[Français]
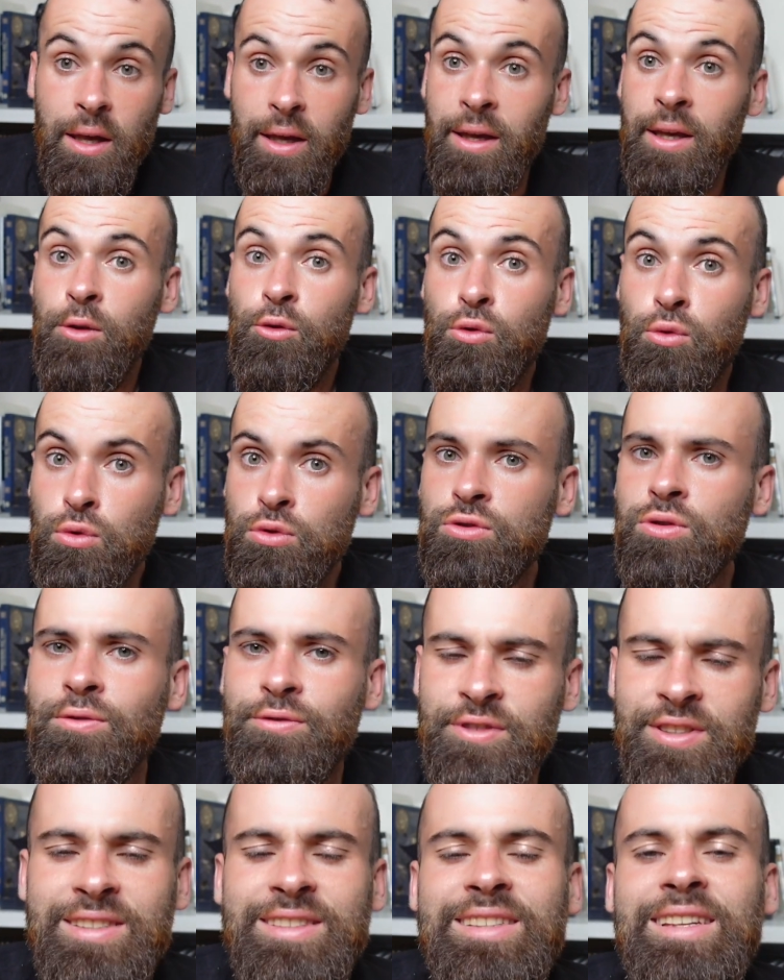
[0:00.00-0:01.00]
Et du coup, son
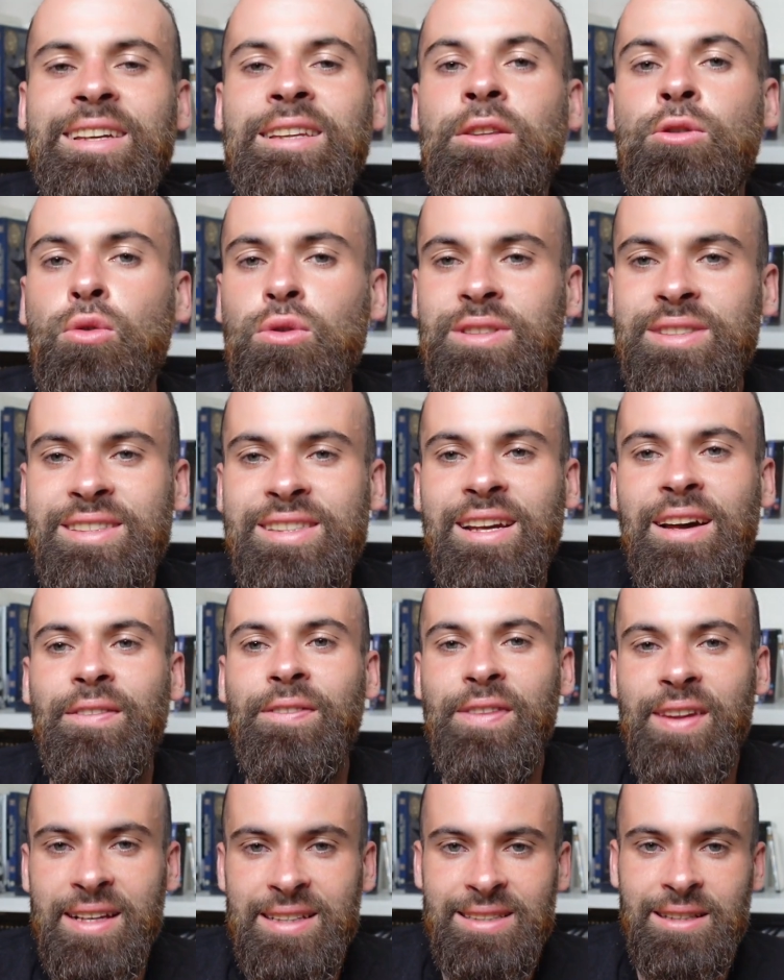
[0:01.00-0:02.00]
fils est aussi
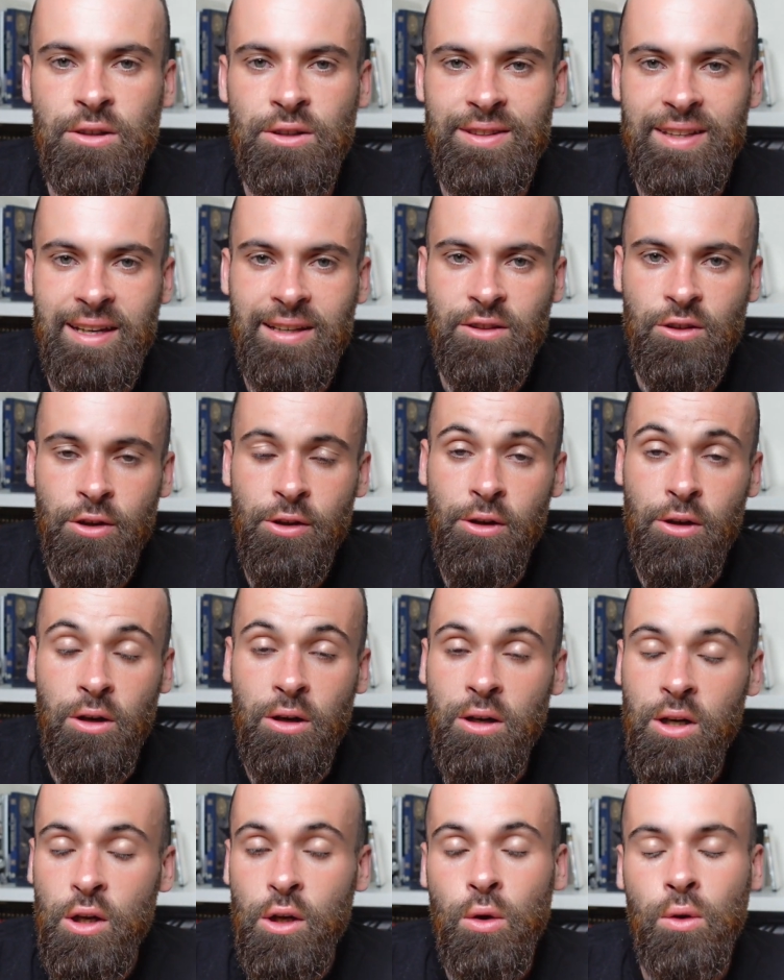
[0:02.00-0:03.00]
un excellent
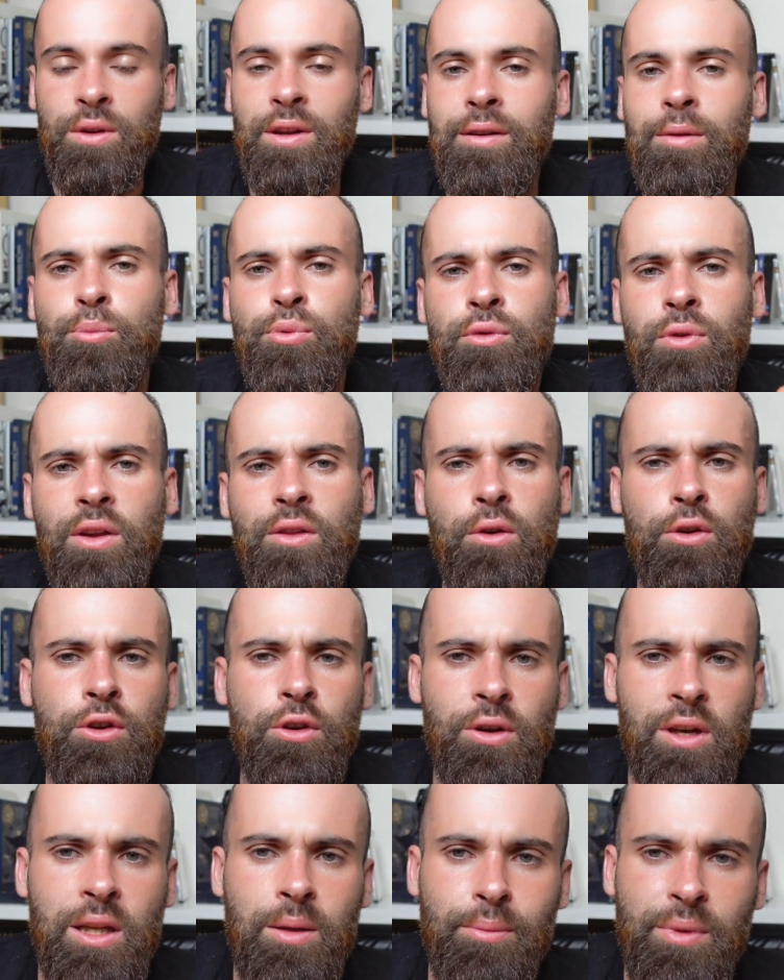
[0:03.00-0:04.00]
acteur. On avait pu voir dans
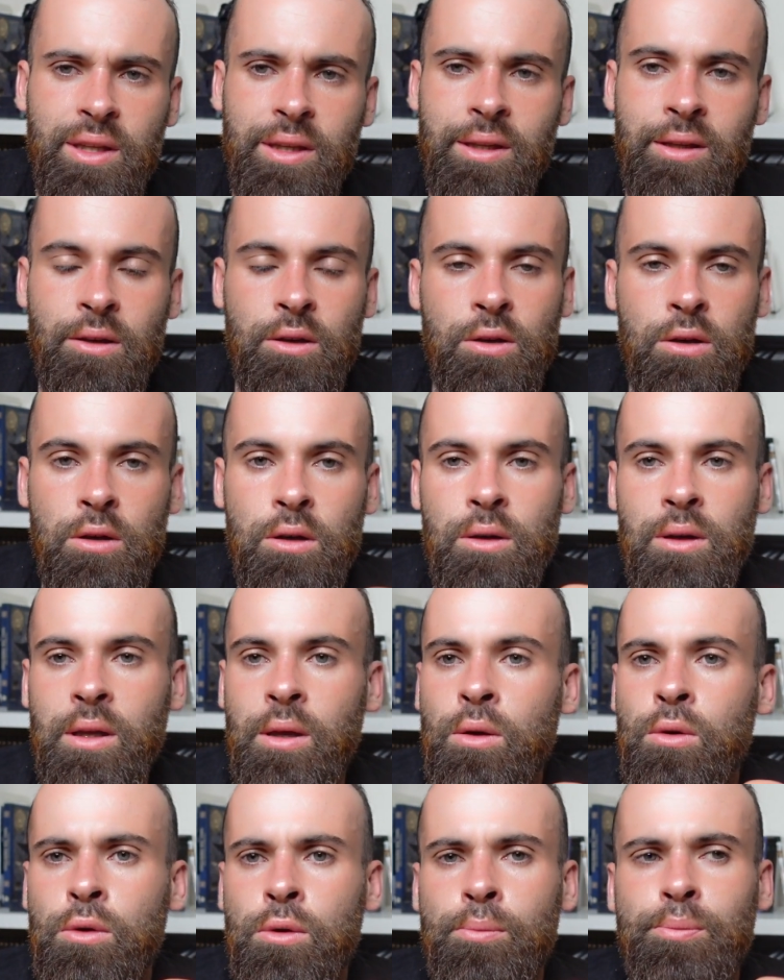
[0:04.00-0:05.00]
Cœur Ennemi euh,
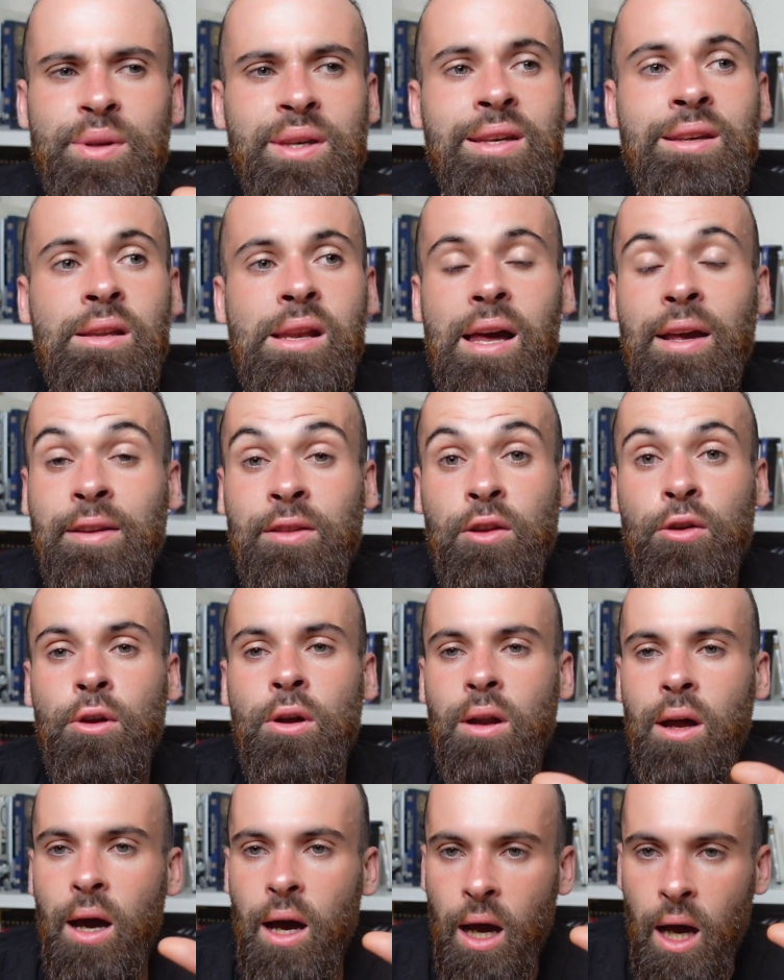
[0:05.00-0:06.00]
euh Big
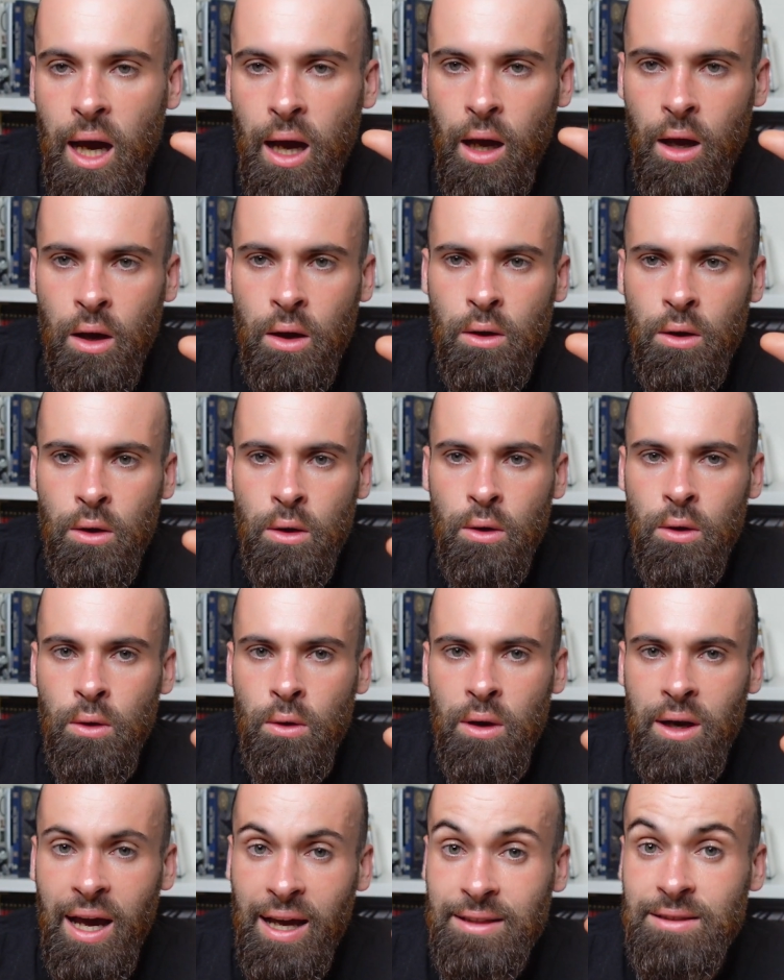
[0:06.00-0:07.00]
Little
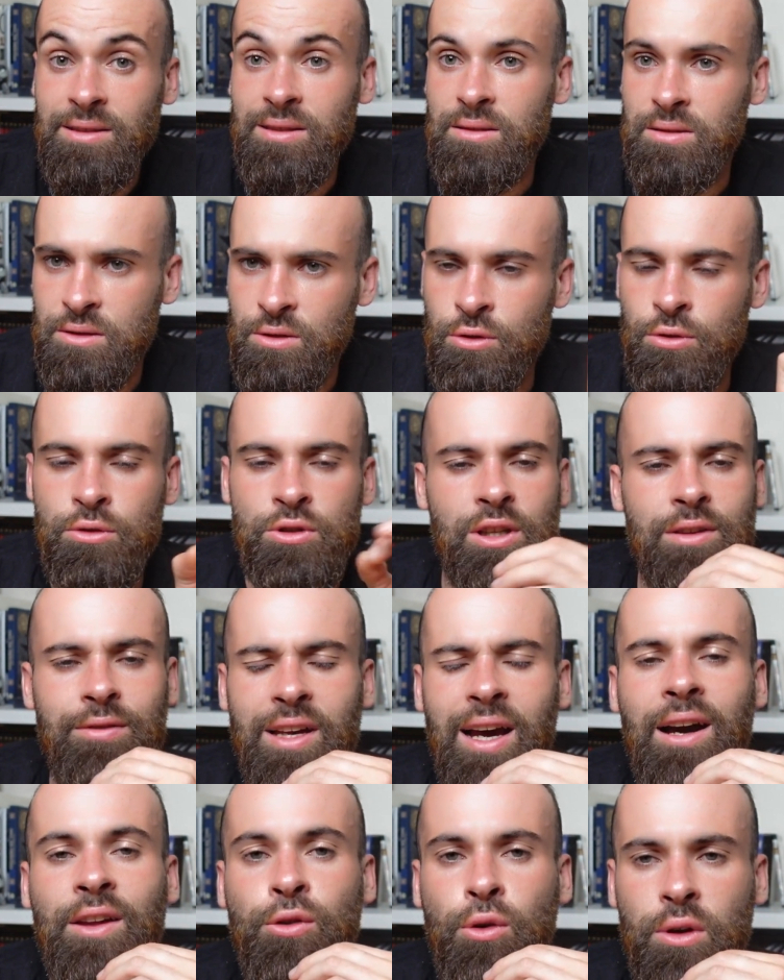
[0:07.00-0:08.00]
euh, Lies que
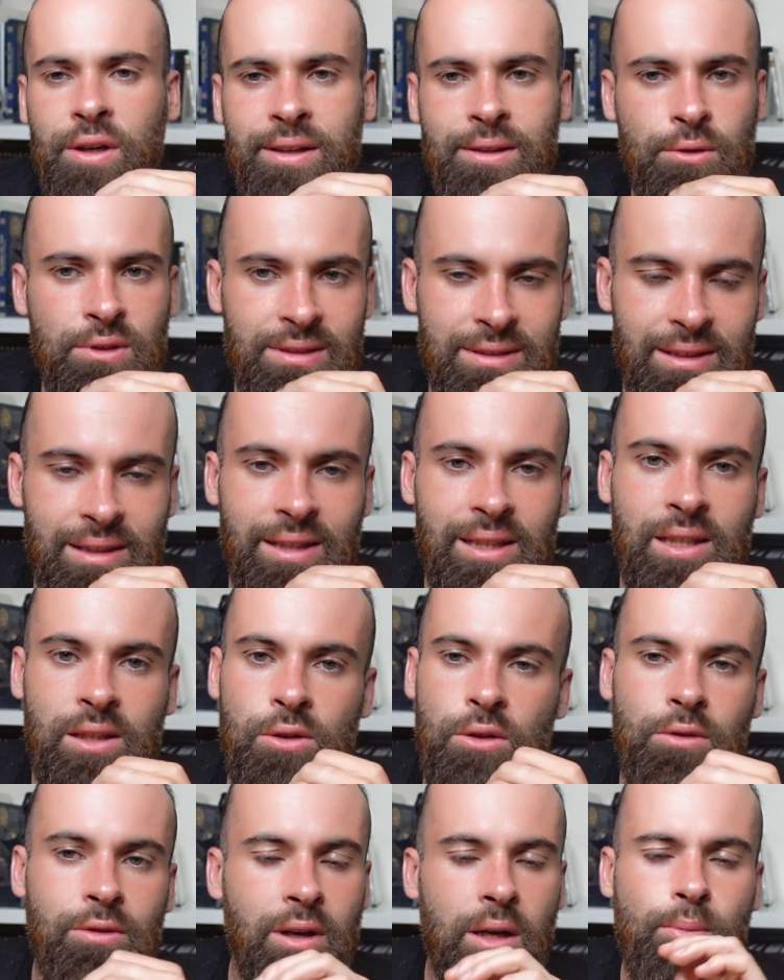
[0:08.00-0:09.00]
j'avais adoré, une série
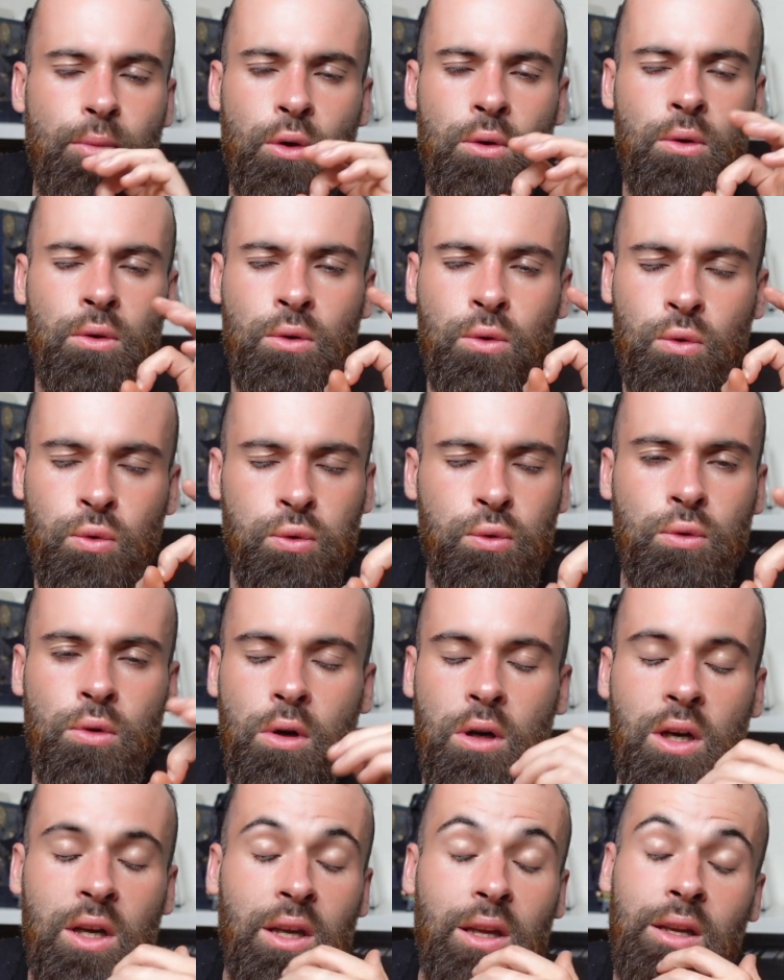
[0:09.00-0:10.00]
vraiment
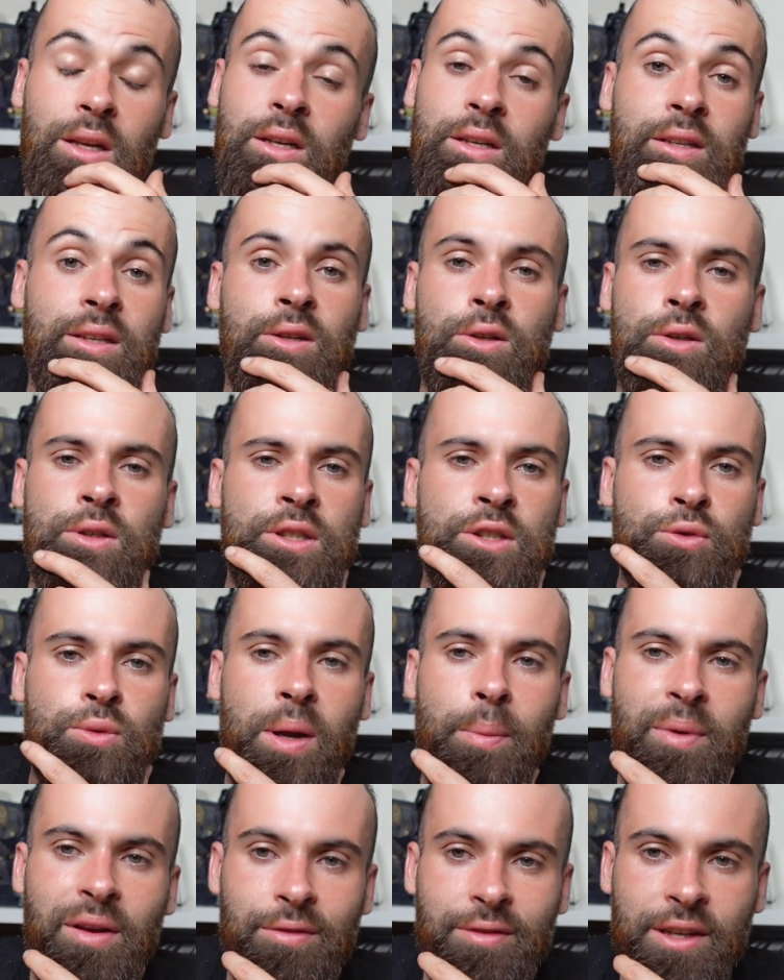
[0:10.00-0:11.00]
cool et il jouait
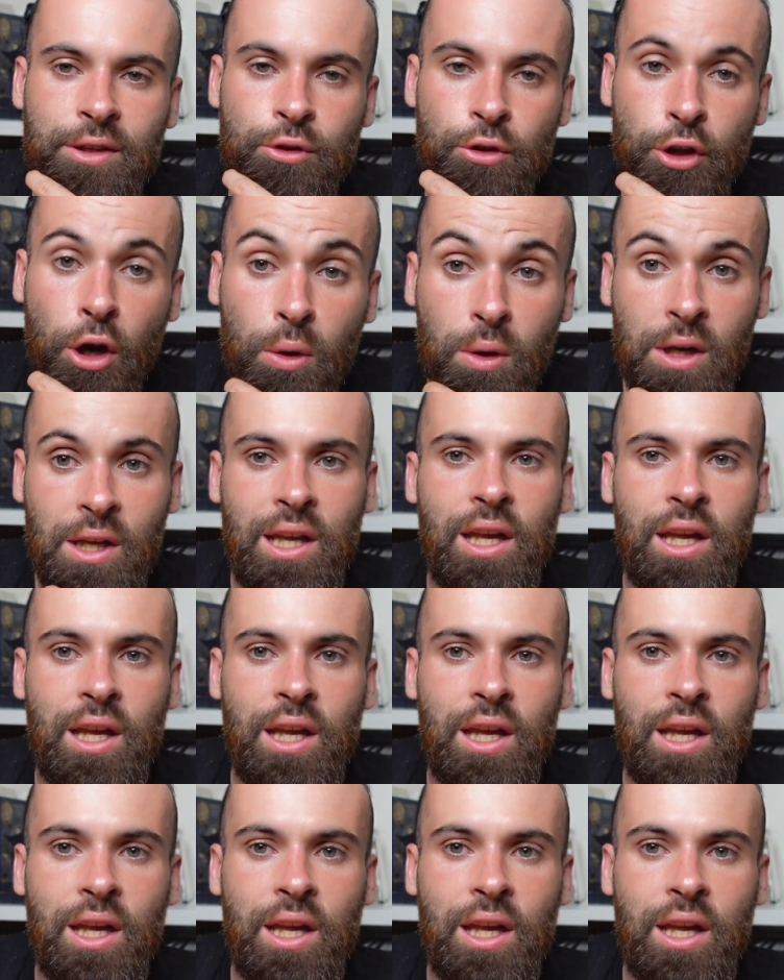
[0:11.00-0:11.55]
à merveille dedans.